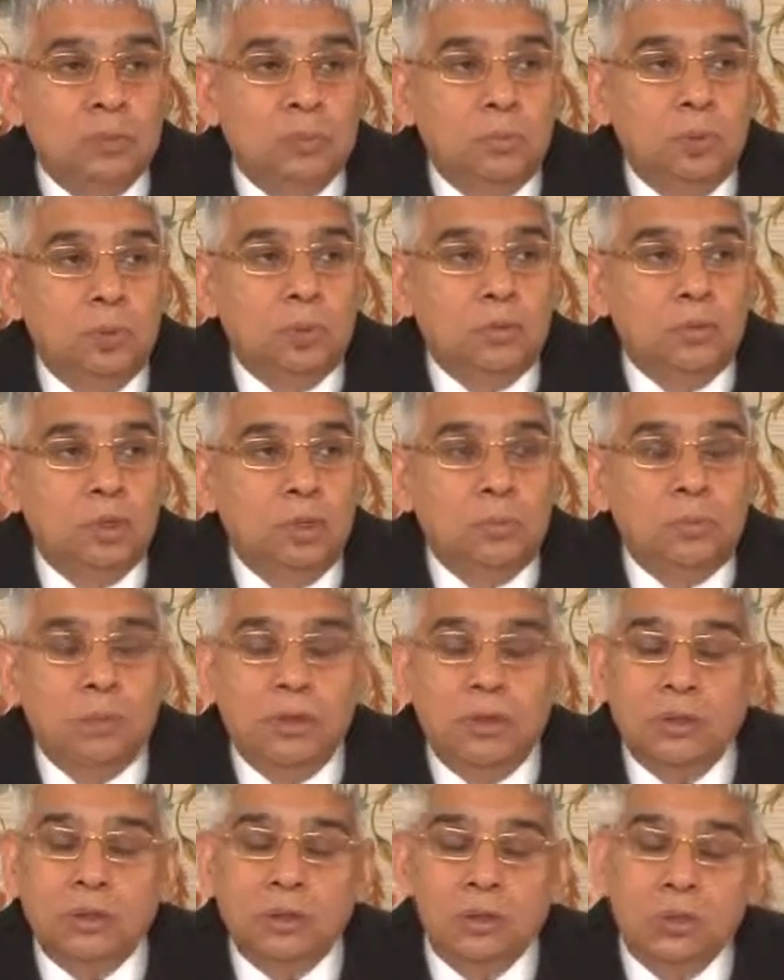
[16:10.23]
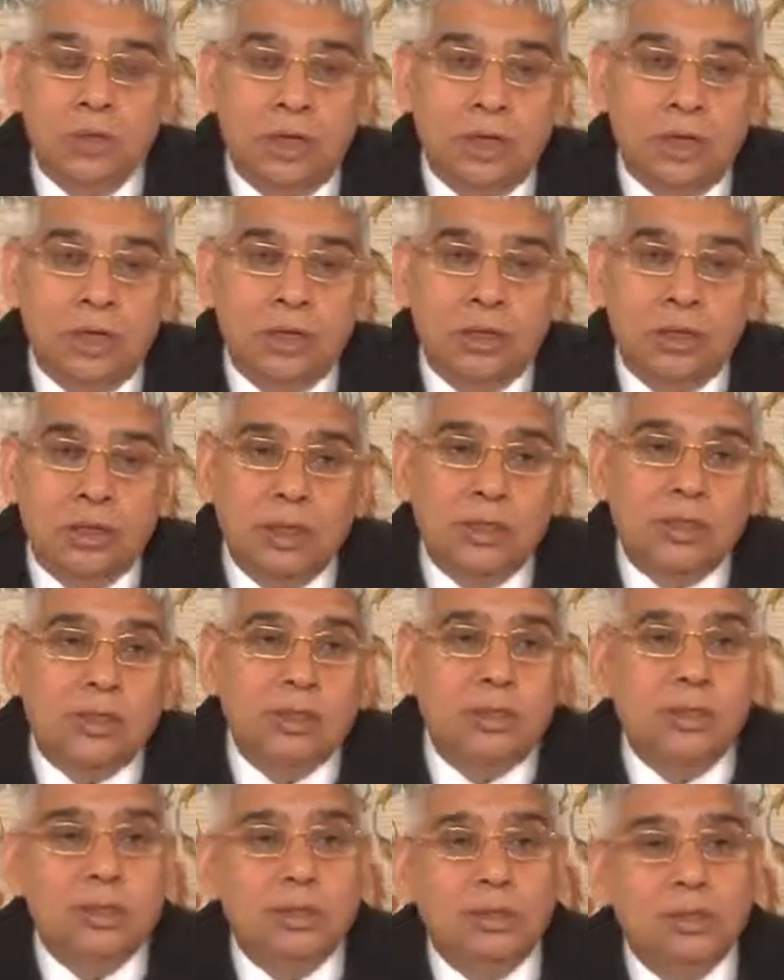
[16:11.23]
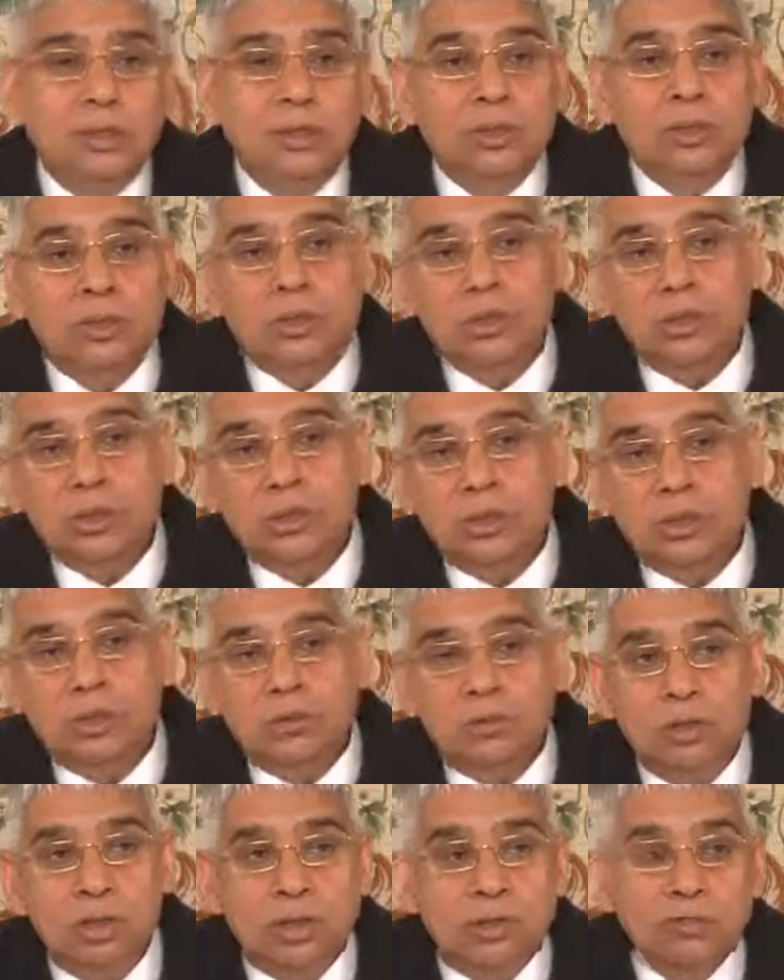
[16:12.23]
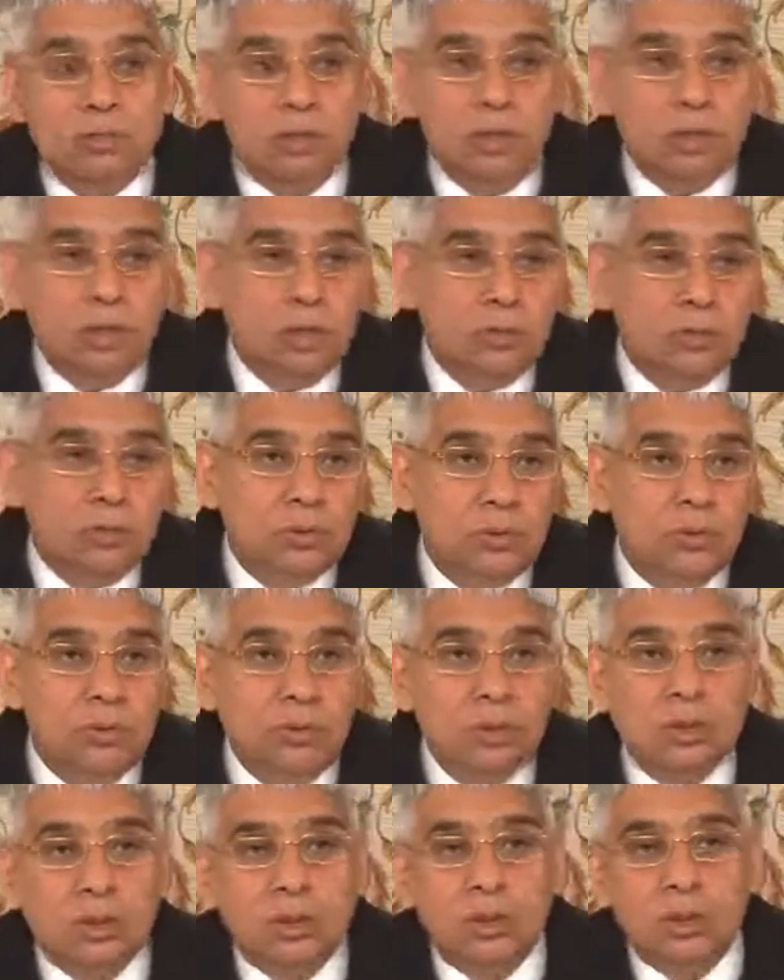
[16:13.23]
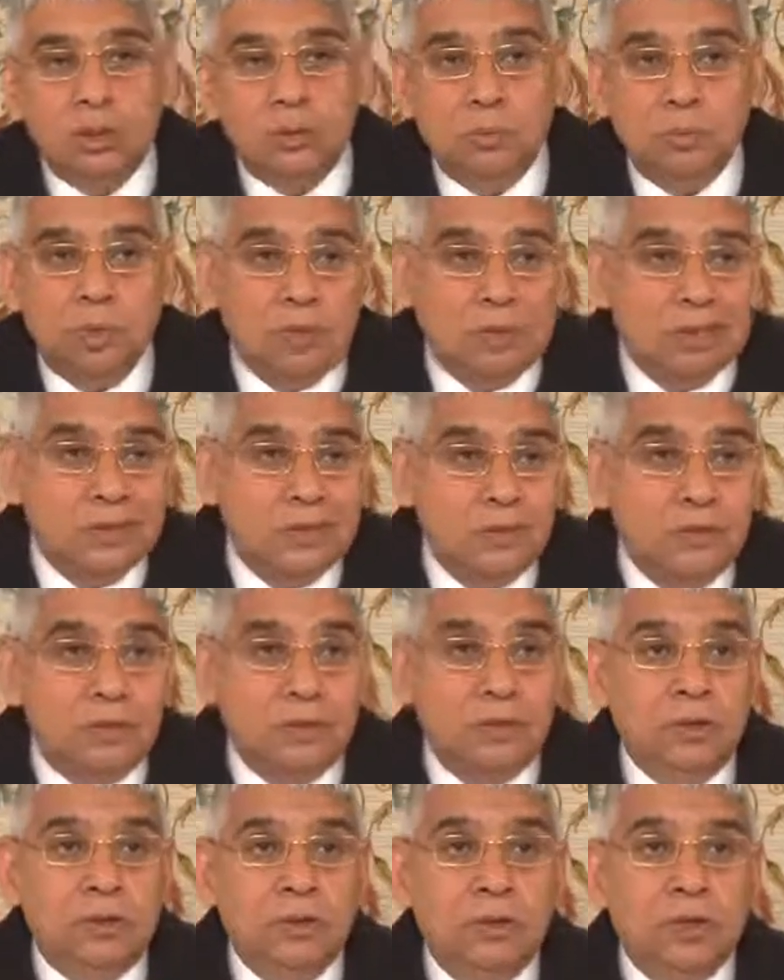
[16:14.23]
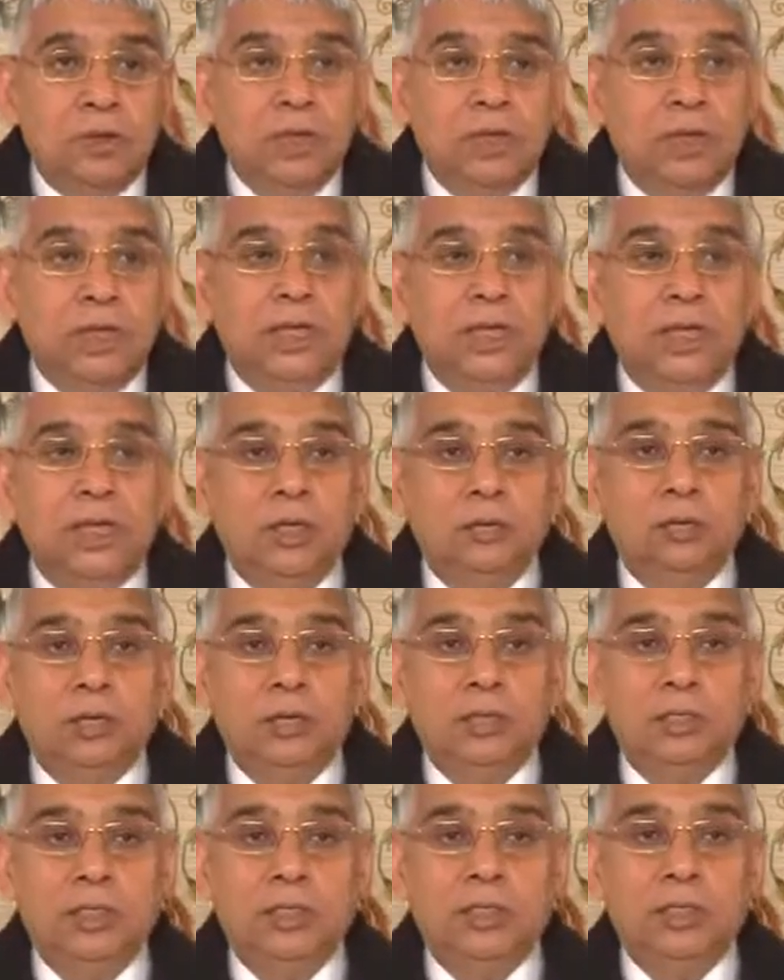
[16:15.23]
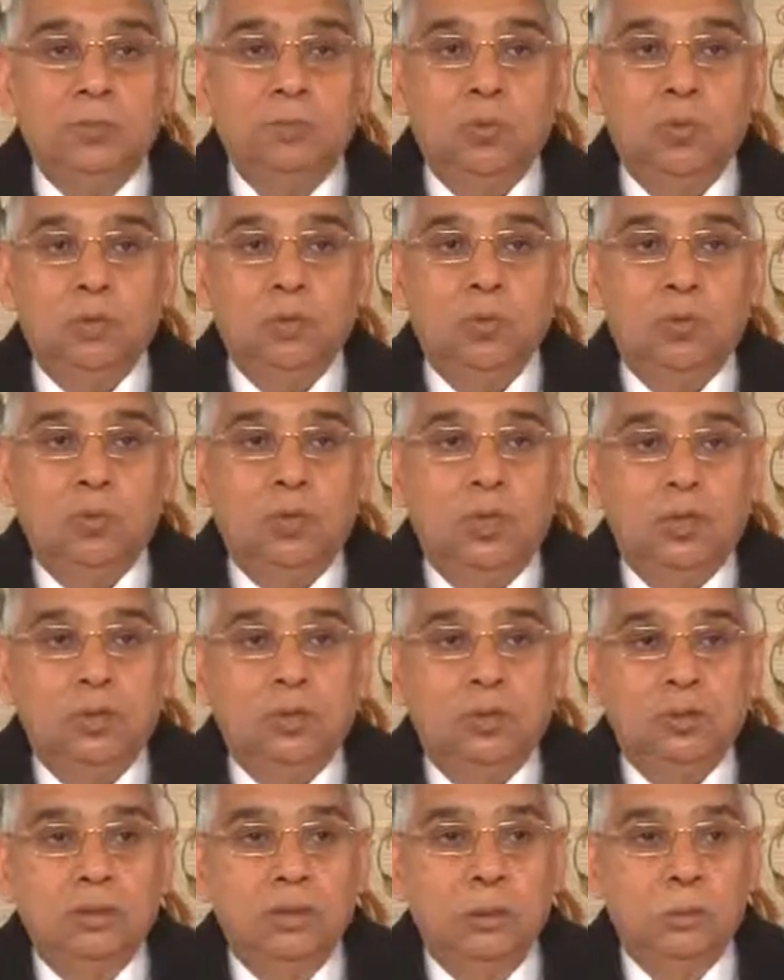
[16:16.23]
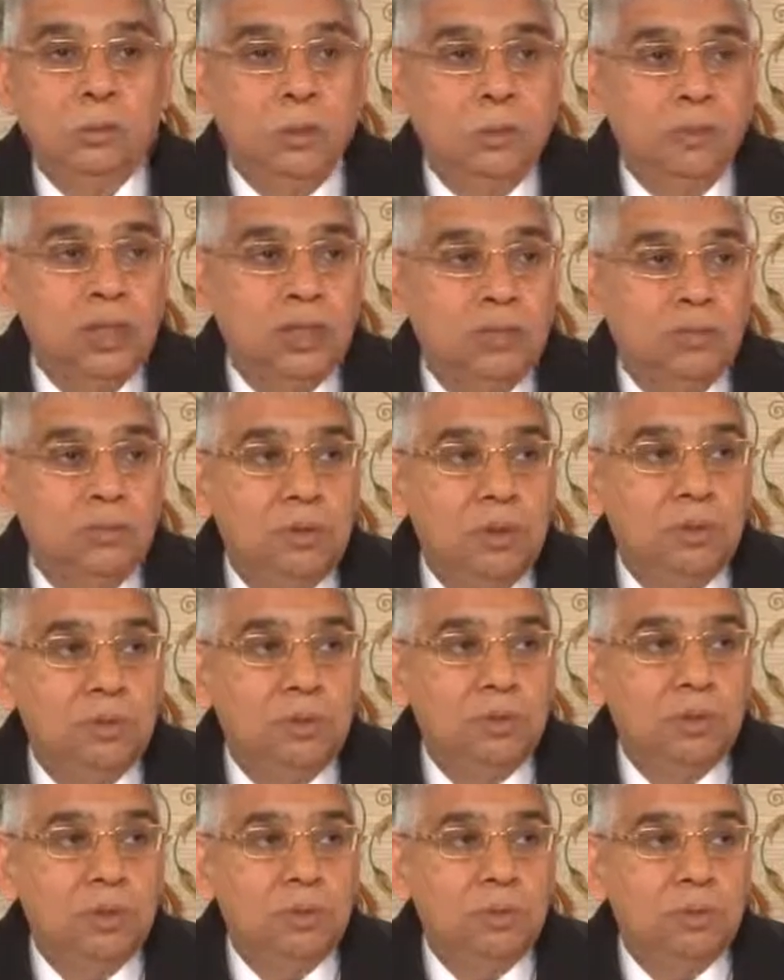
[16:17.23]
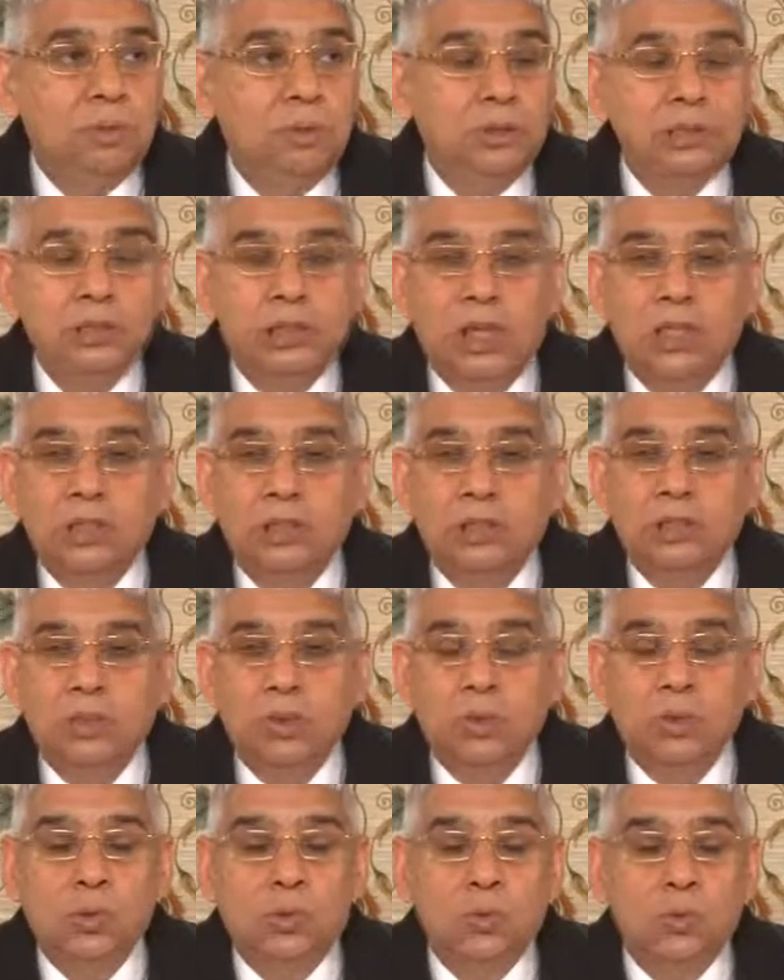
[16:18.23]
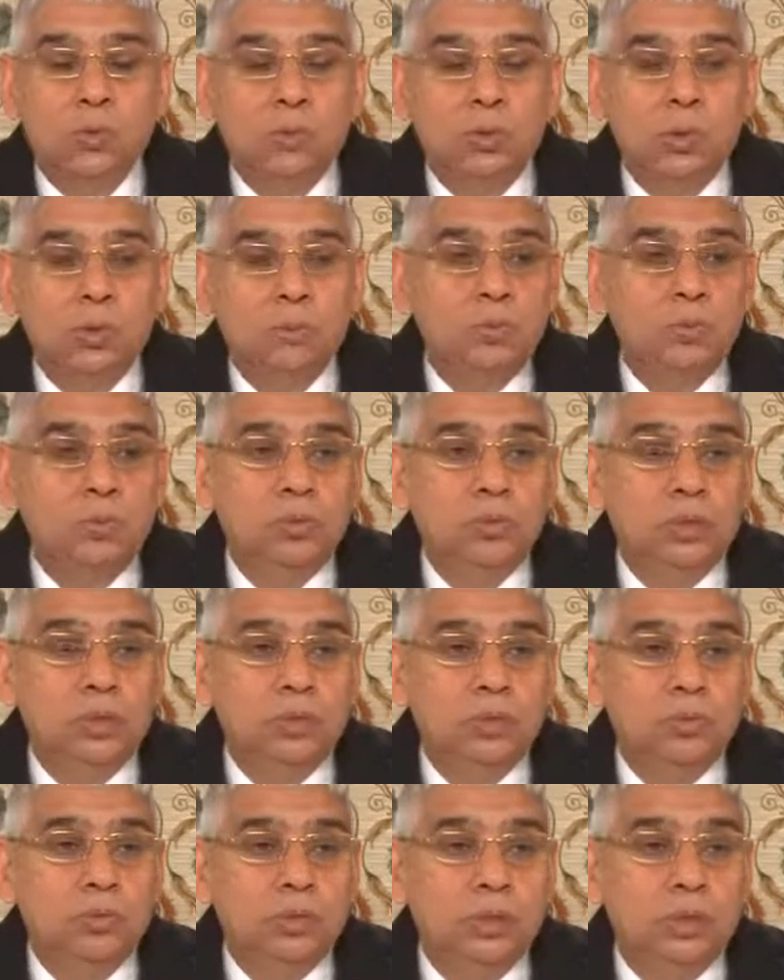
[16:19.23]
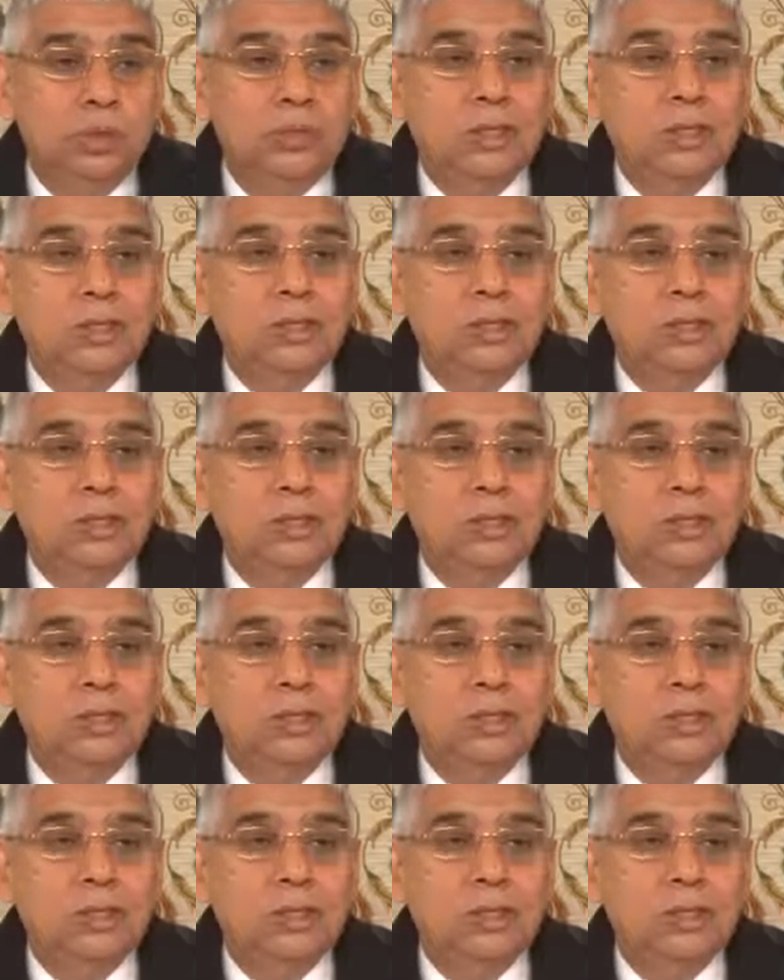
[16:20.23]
बहुत अपना सुनाया कि ऐसे है श्री कृष्ण सर्वेश्वर हैं सर्वशक्तिमान हैं इन्हीं की भक्ति से मोक्ष होगा तो परमात्मा ने उनसे सात श्लोकों के उत्तर पूछे